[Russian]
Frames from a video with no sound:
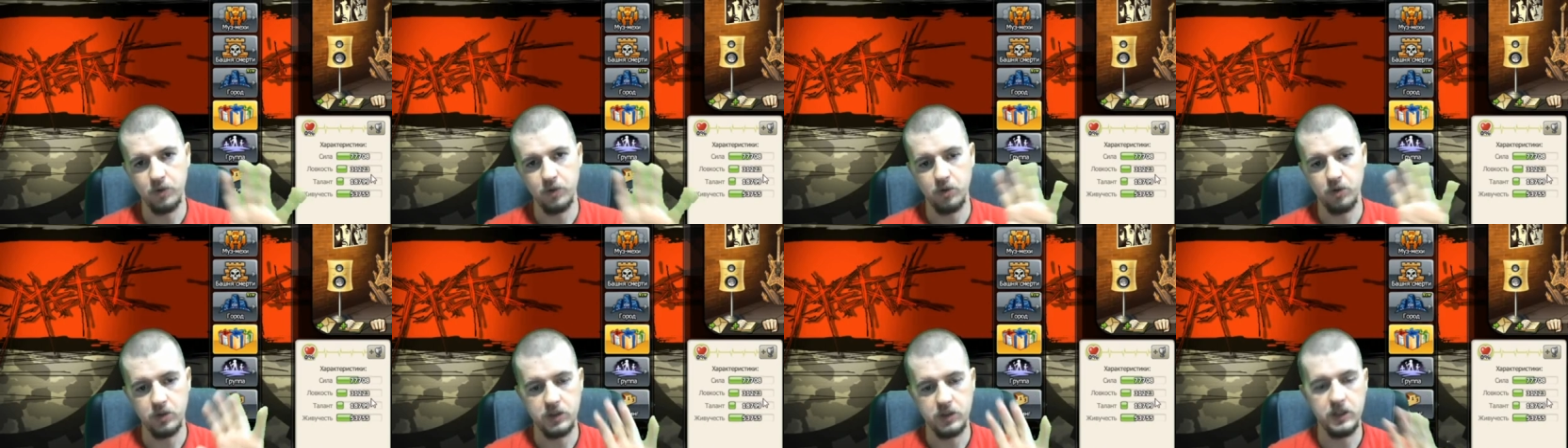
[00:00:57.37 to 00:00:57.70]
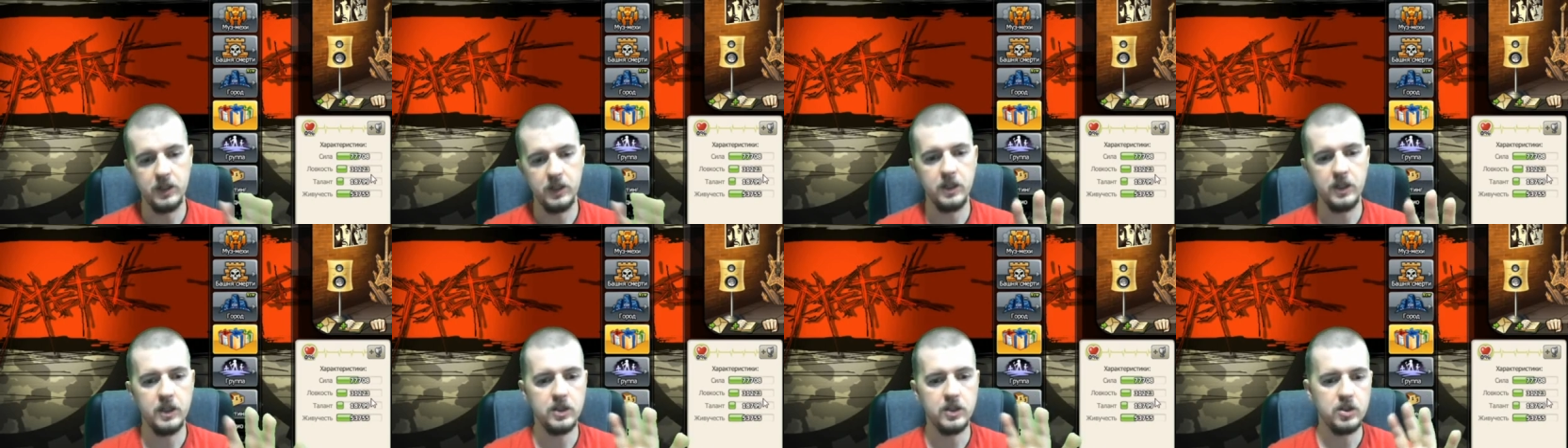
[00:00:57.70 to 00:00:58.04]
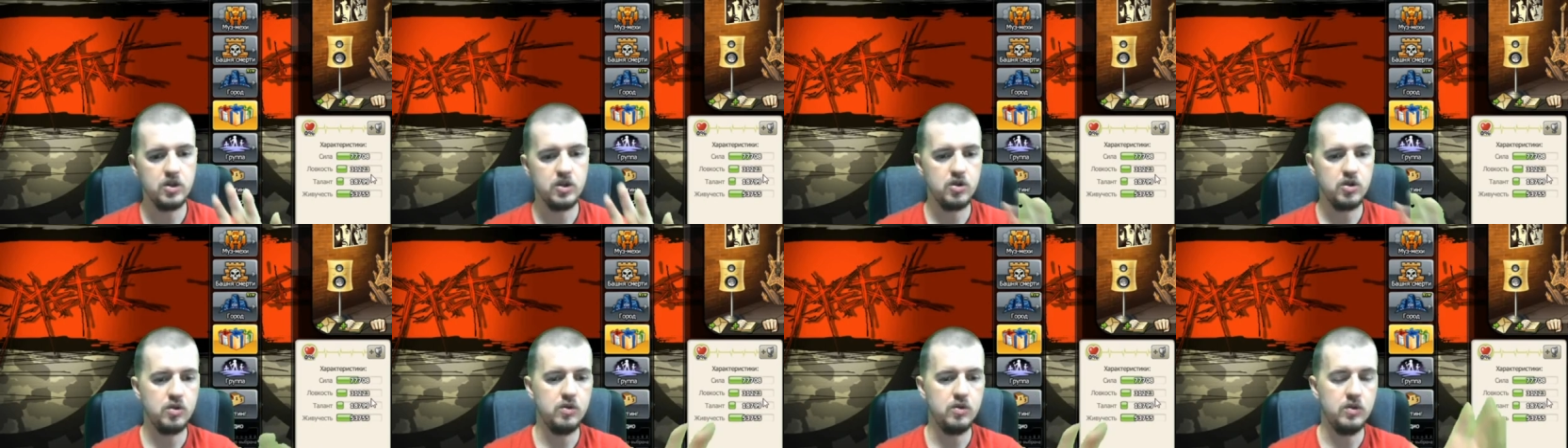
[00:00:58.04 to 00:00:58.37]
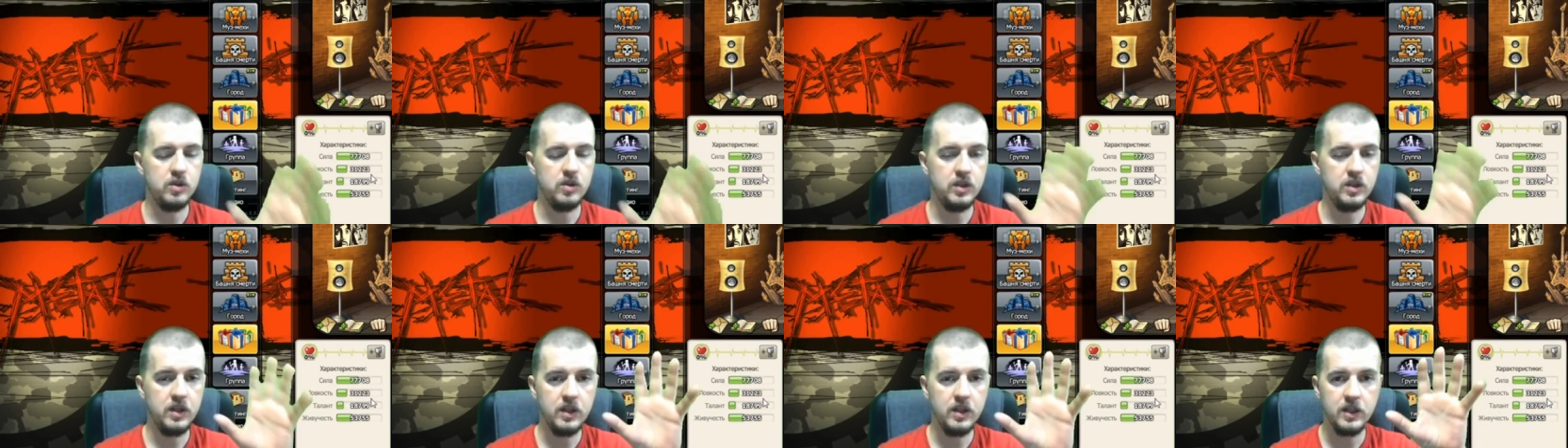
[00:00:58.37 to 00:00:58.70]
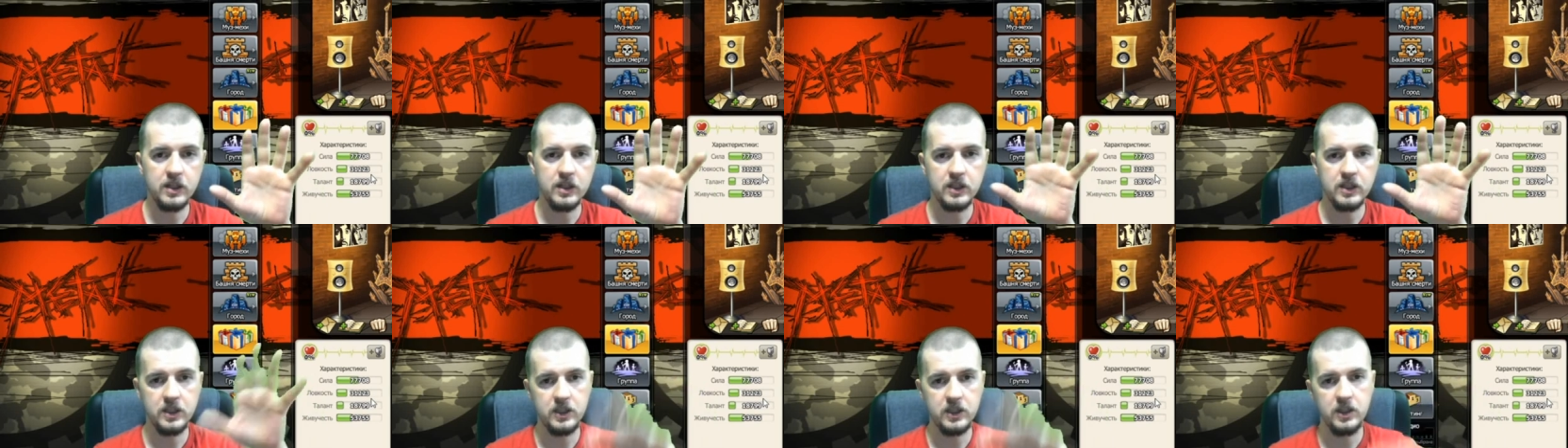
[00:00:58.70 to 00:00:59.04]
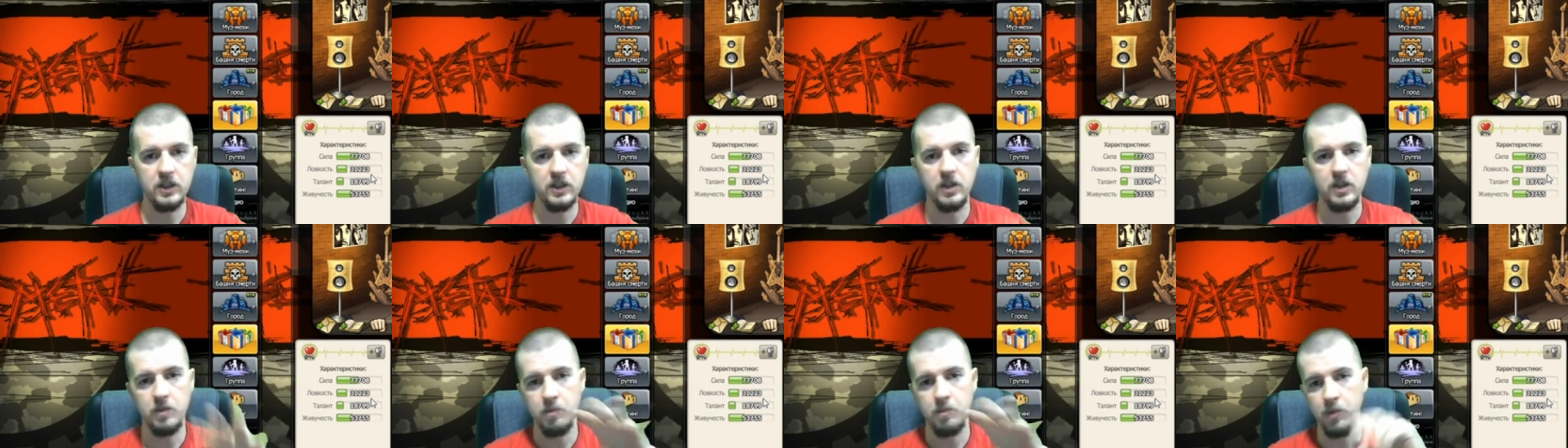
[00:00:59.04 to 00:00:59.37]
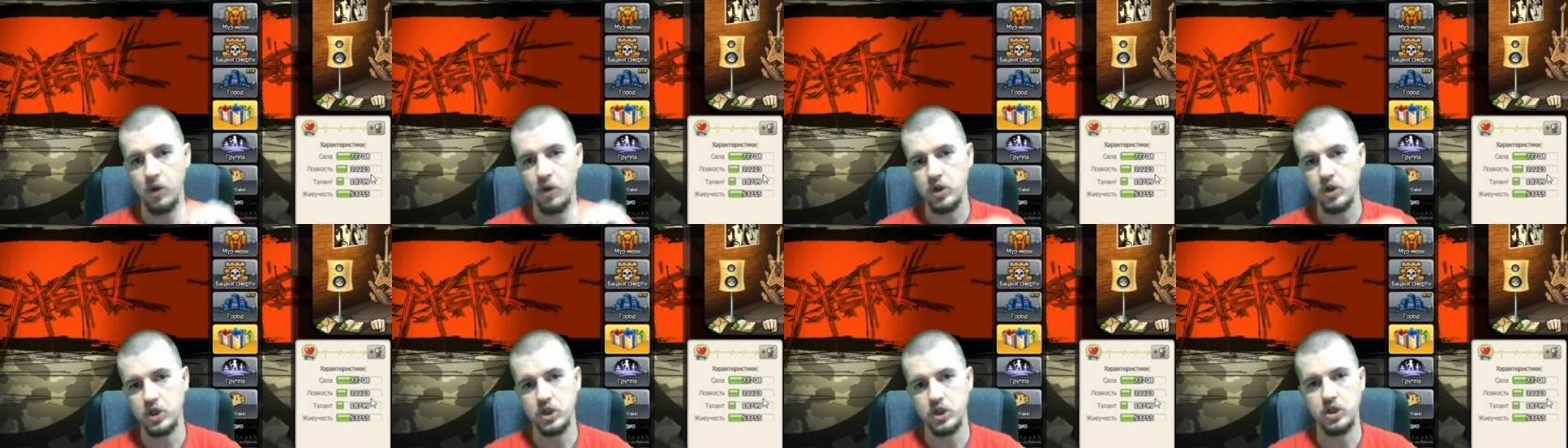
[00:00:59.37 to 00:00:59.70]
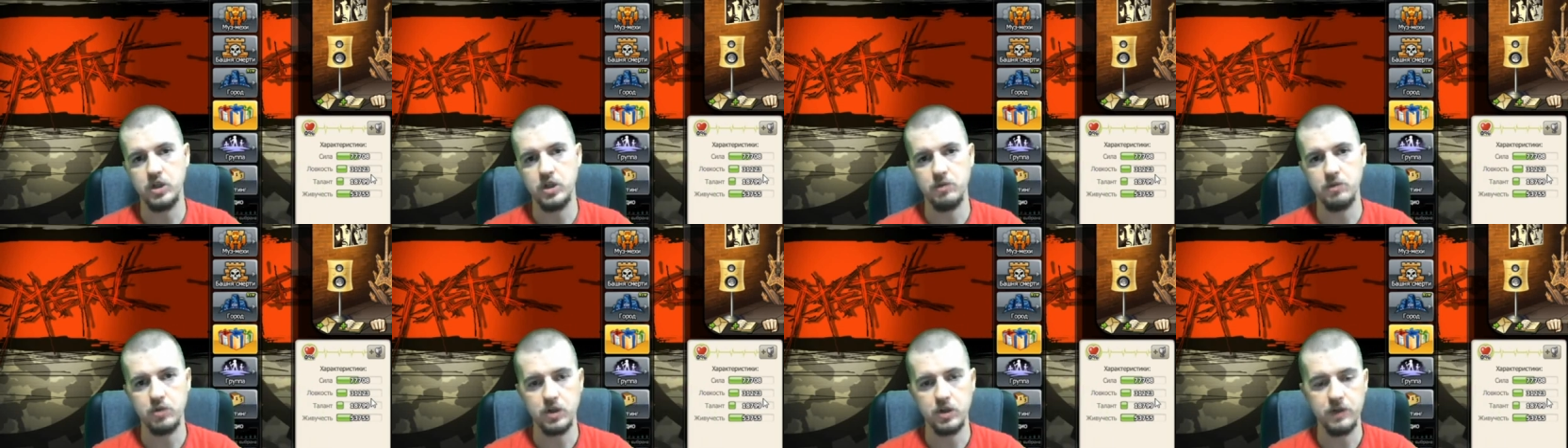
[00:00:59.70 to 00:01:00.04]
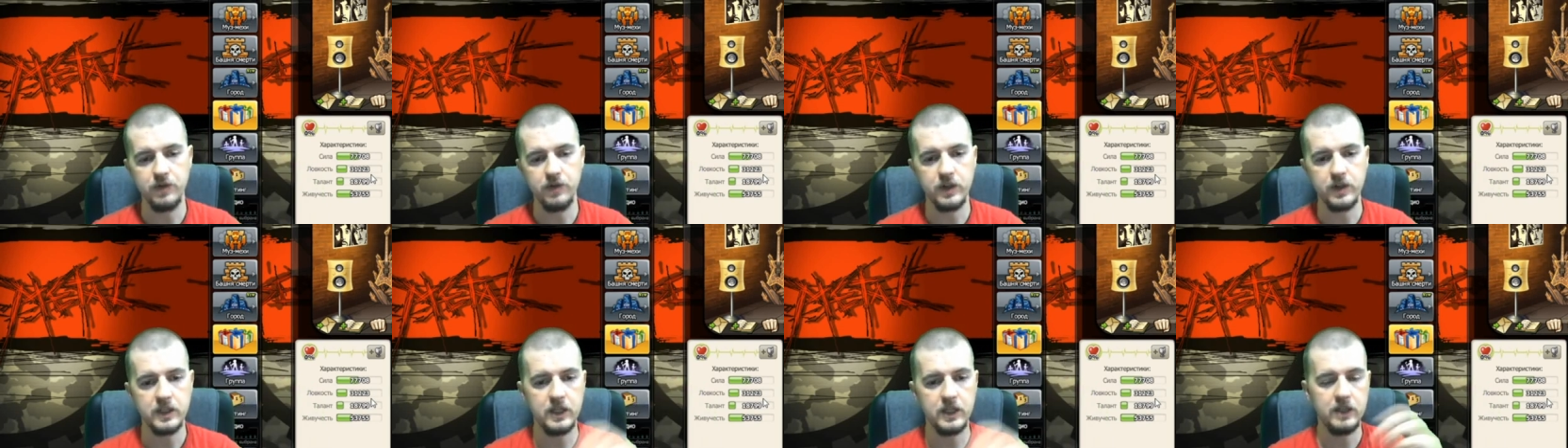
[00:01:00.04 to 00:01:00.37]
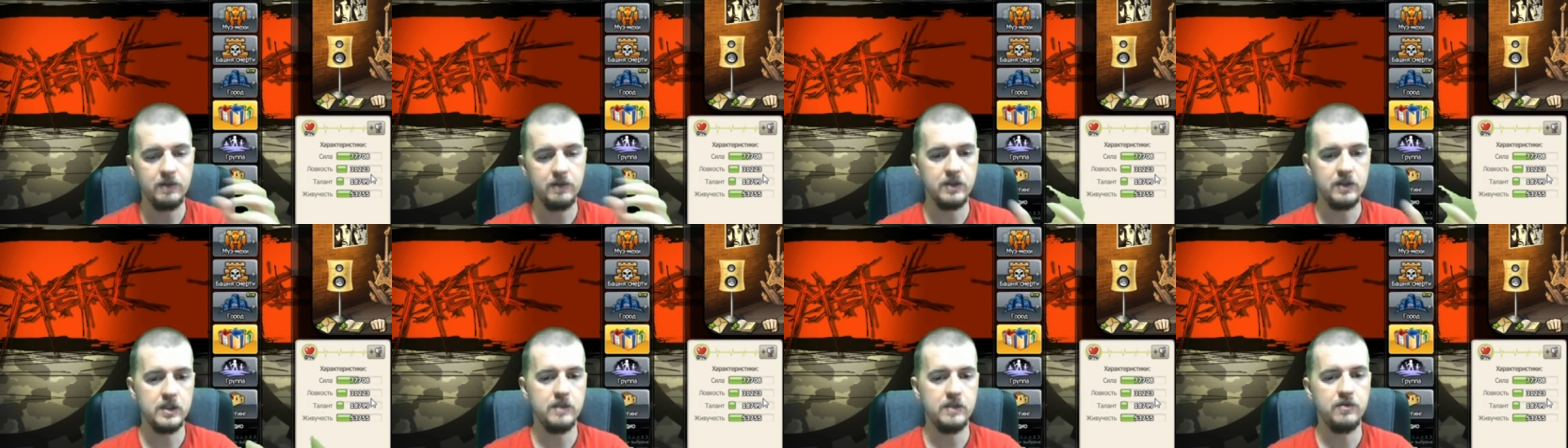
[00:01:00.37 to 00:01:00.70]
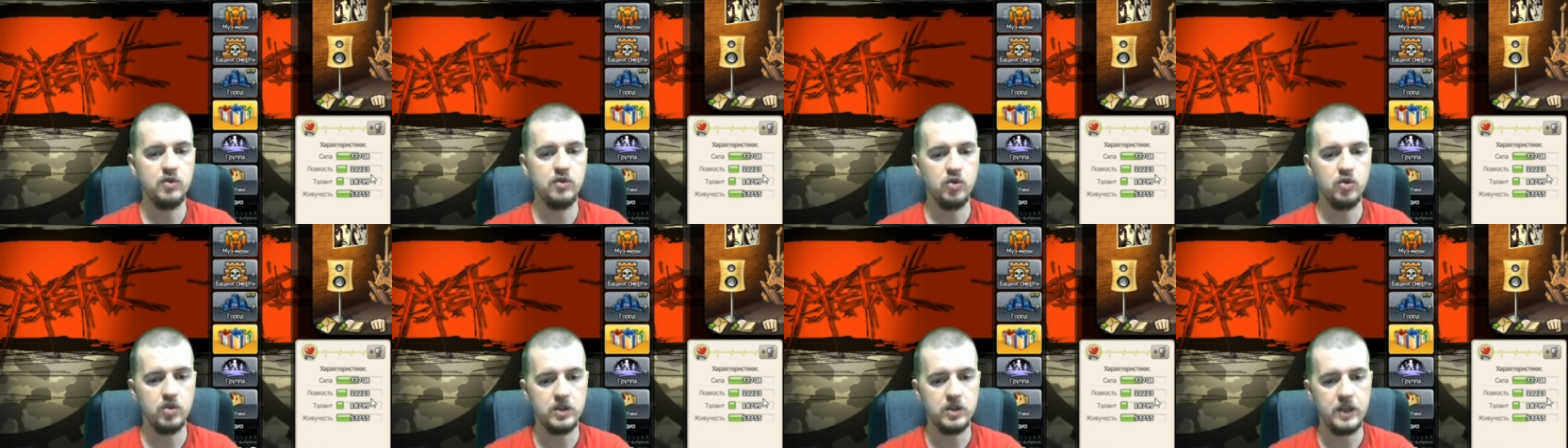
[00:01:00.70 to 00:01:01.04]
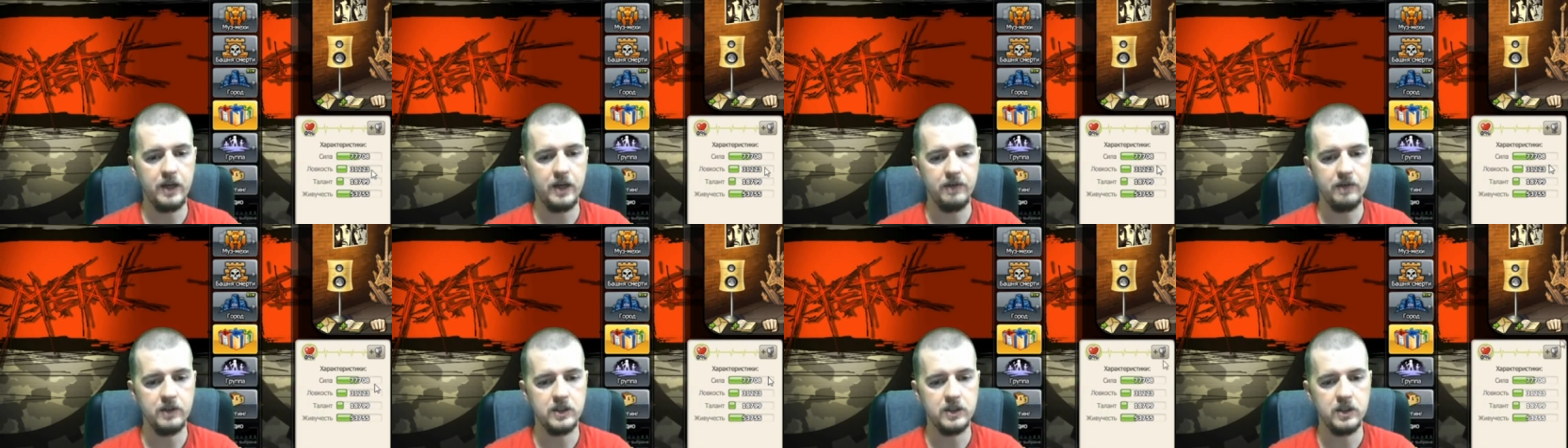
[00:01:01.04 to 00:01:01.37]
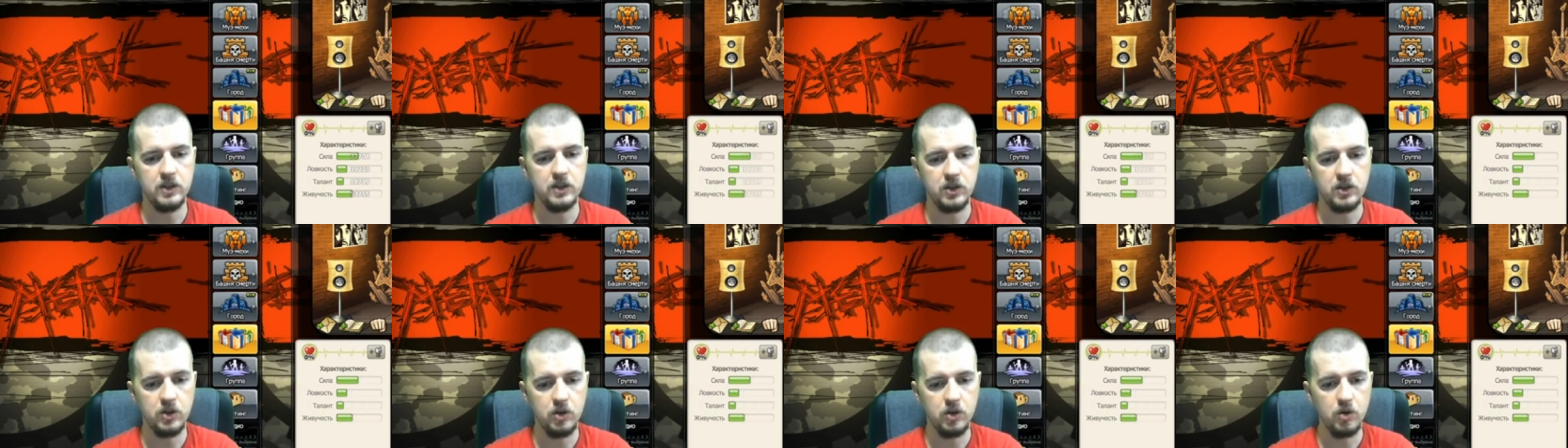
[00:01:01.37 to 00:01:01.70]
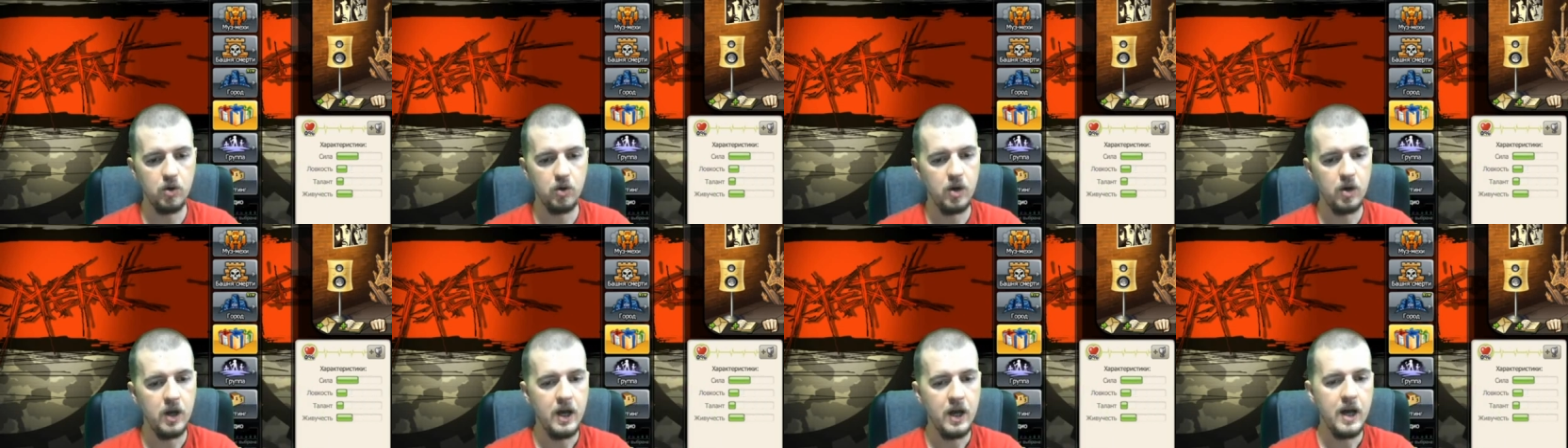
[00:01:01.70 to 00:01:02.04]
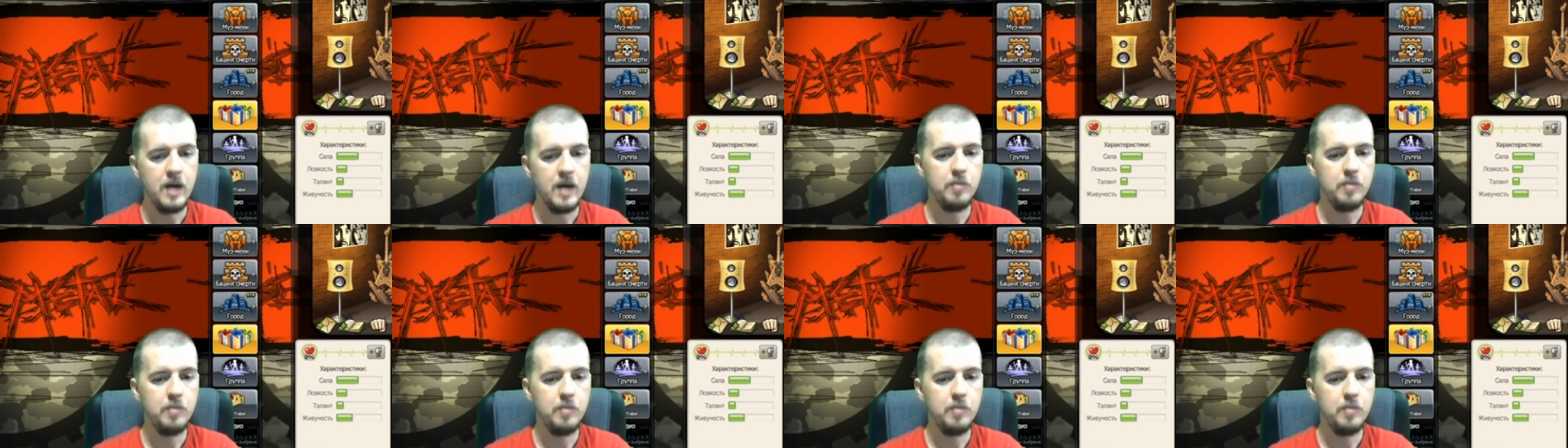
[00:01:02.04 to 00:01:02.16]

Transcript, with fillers: То есть делается, делается сила больше, чем живка, соответственно, все ставится на нее.